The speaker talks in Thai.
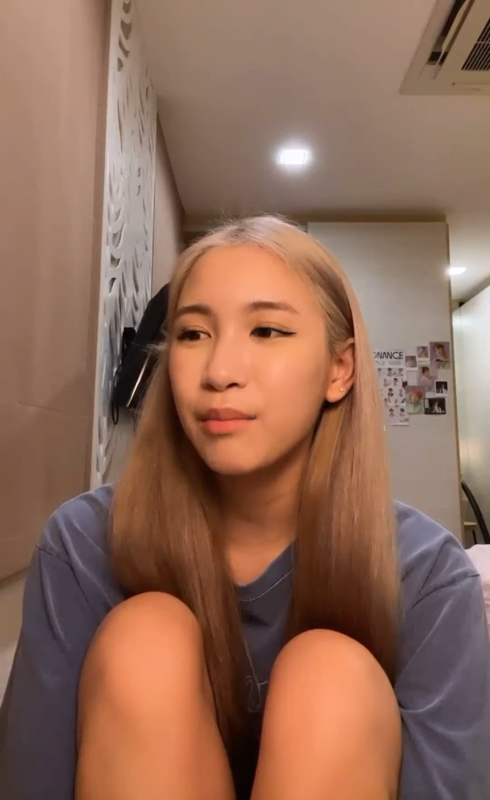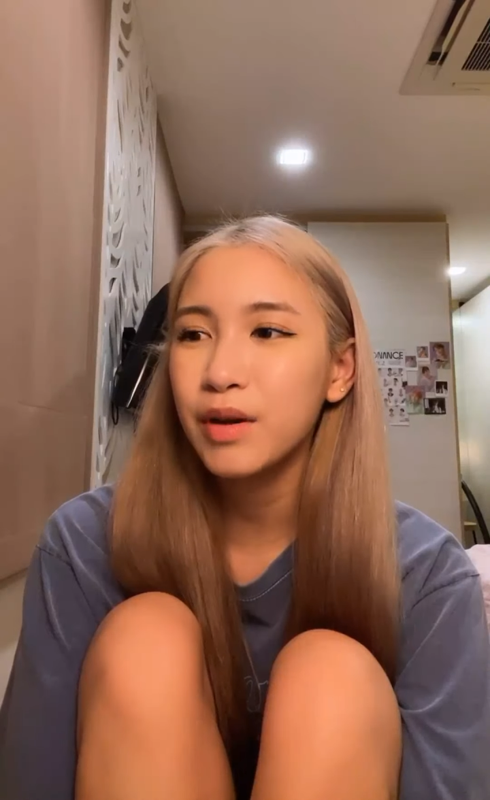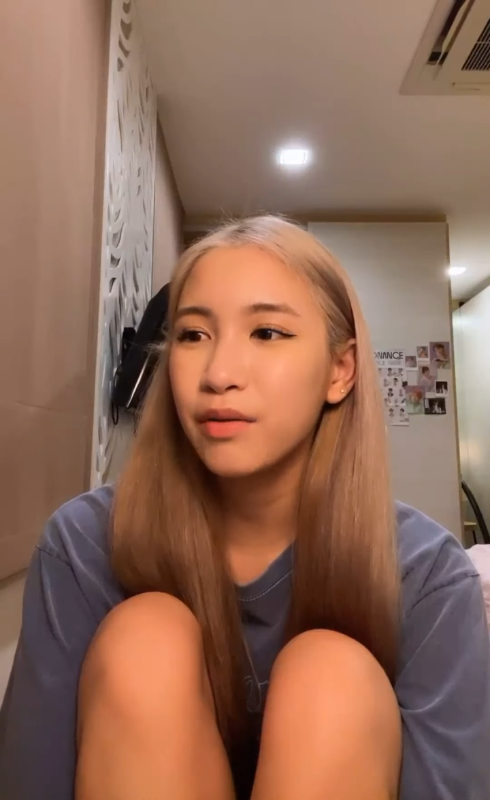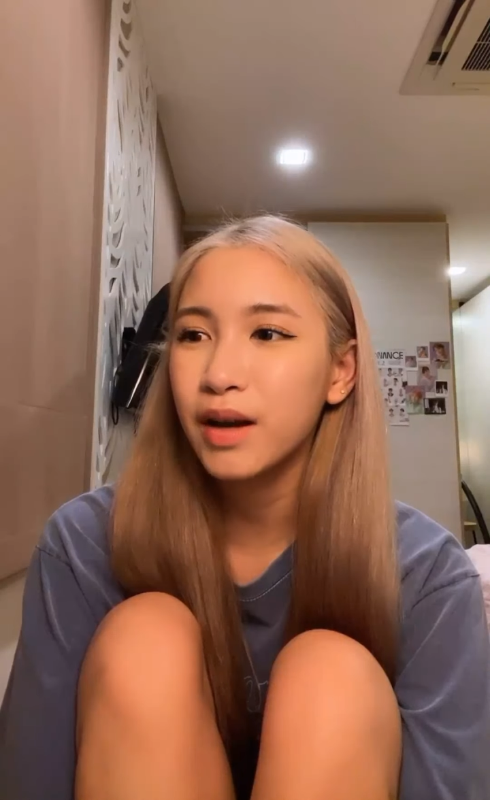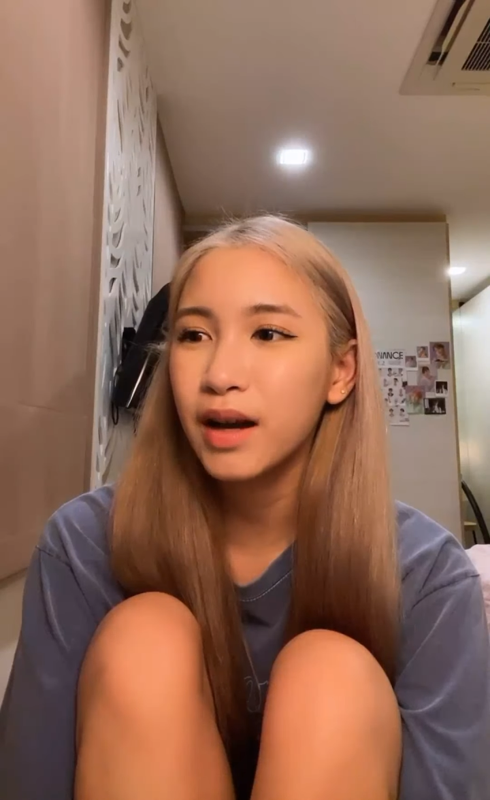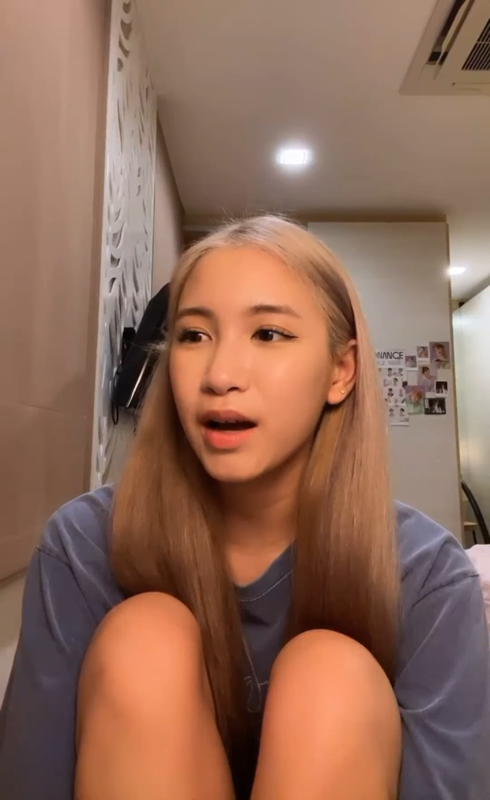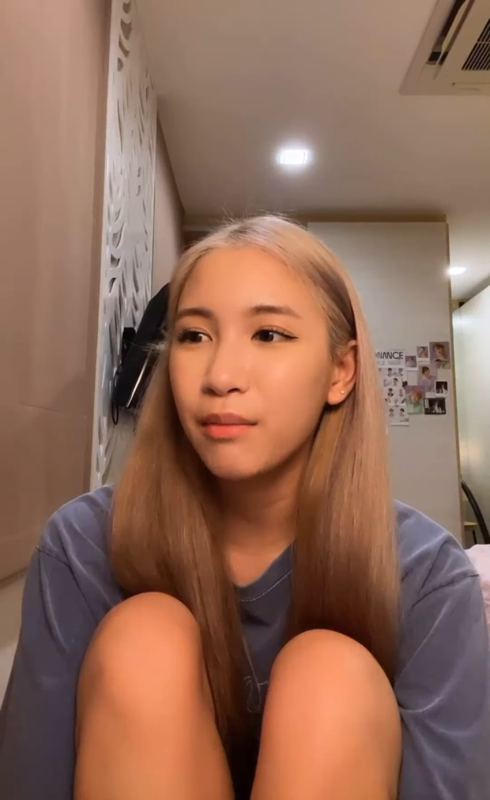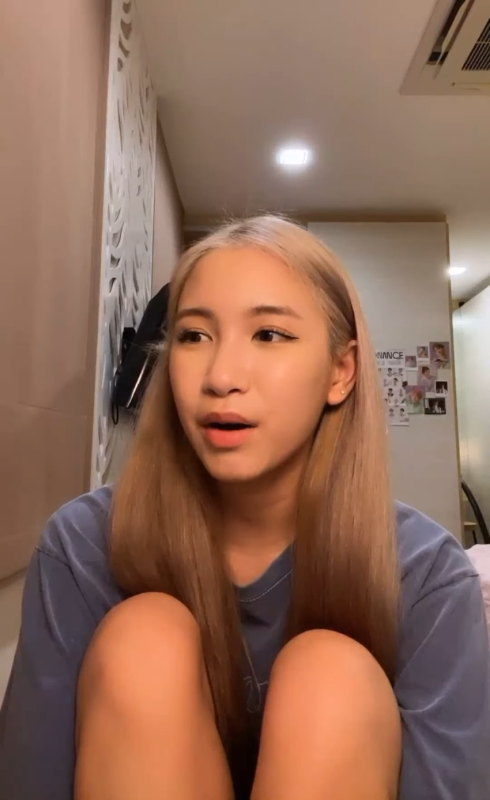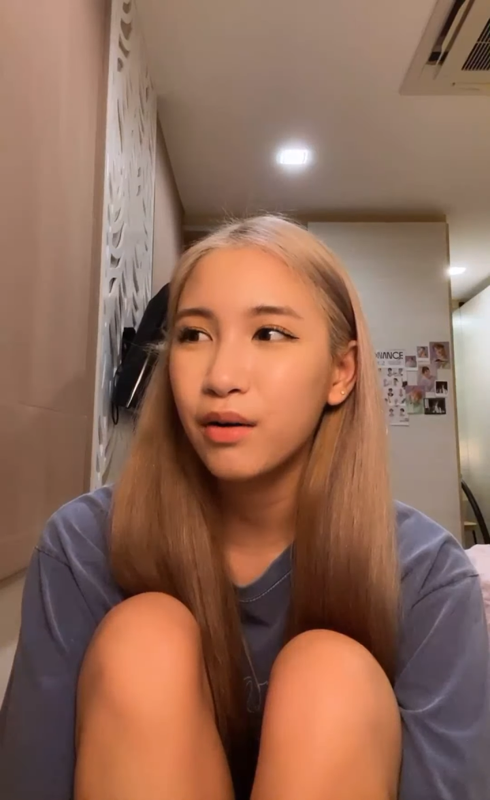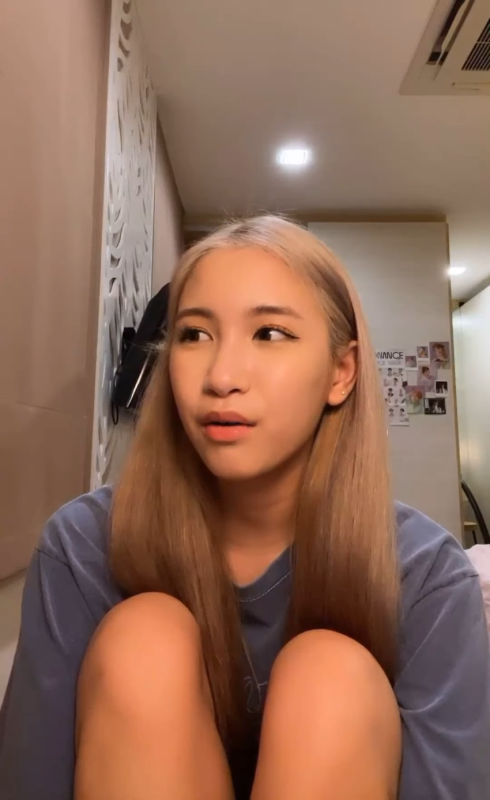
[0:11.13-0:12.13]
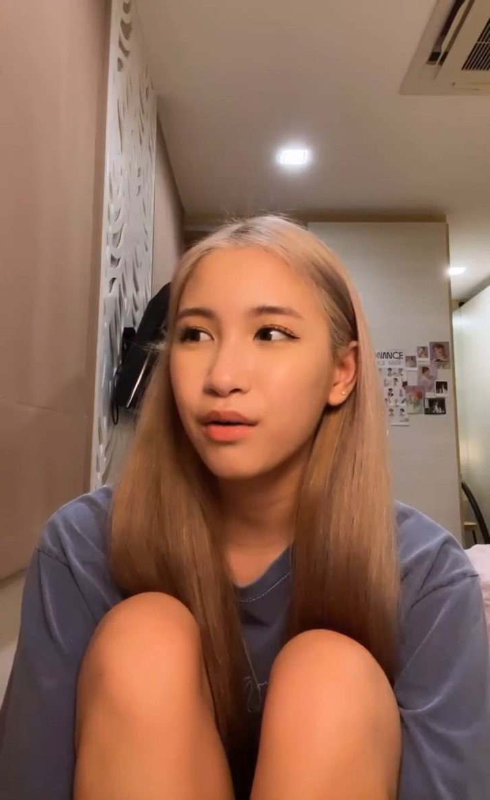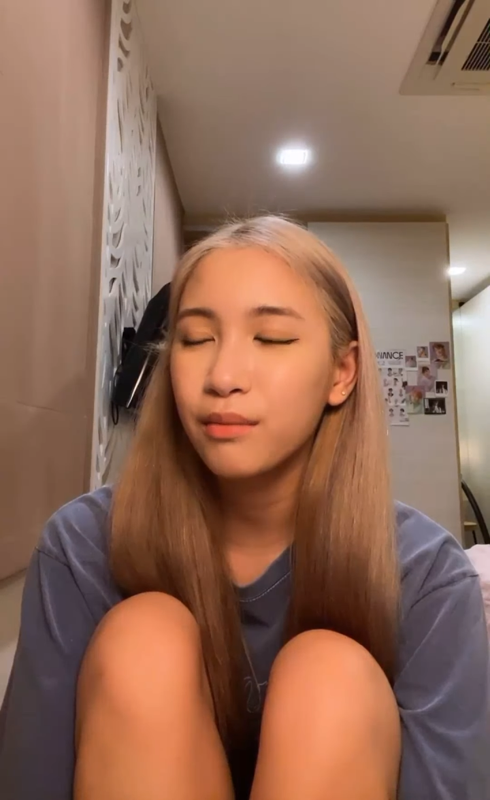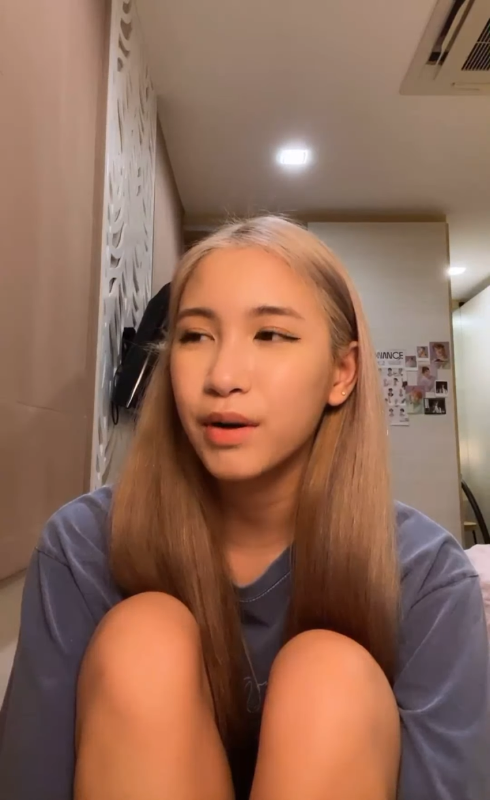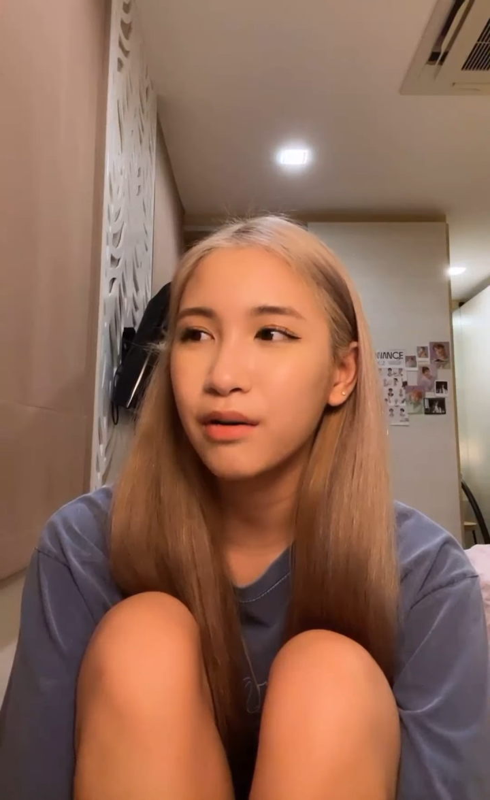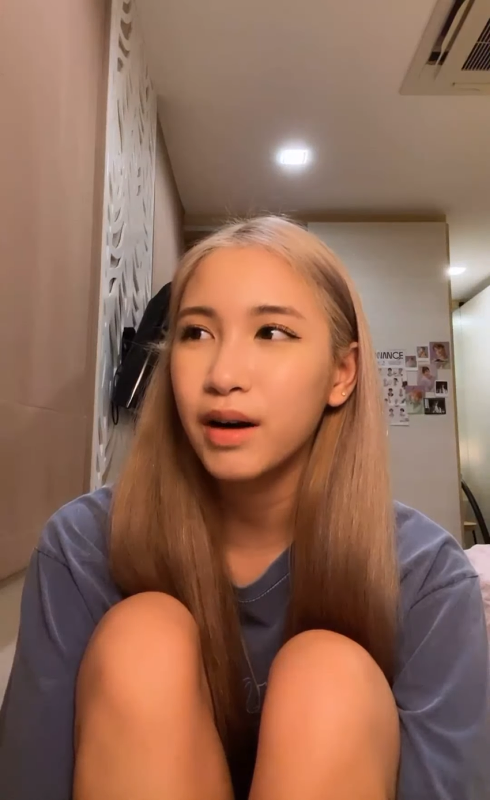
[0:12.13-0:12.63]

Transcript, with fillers: มีแฟนคลับบางคนแบบ